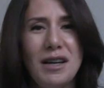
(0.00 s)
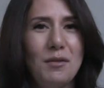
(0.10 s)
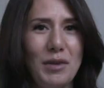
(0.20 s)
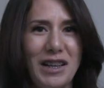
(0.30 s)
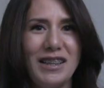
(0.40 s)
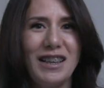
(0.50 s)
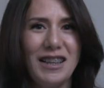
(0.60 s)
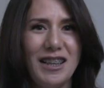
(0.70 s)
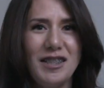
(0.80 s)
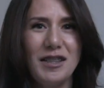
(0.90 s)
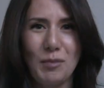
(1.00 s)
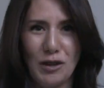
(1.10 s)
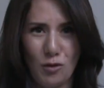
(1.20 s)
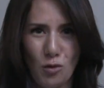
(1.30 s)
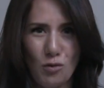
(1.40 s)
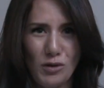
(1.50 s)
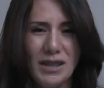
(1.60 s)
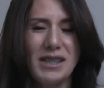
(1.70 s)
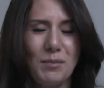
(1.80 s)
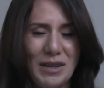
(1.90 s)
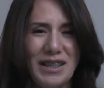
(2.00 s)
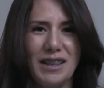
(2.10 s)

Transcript: Мариана Гейт, Степан Крокус, «Смотри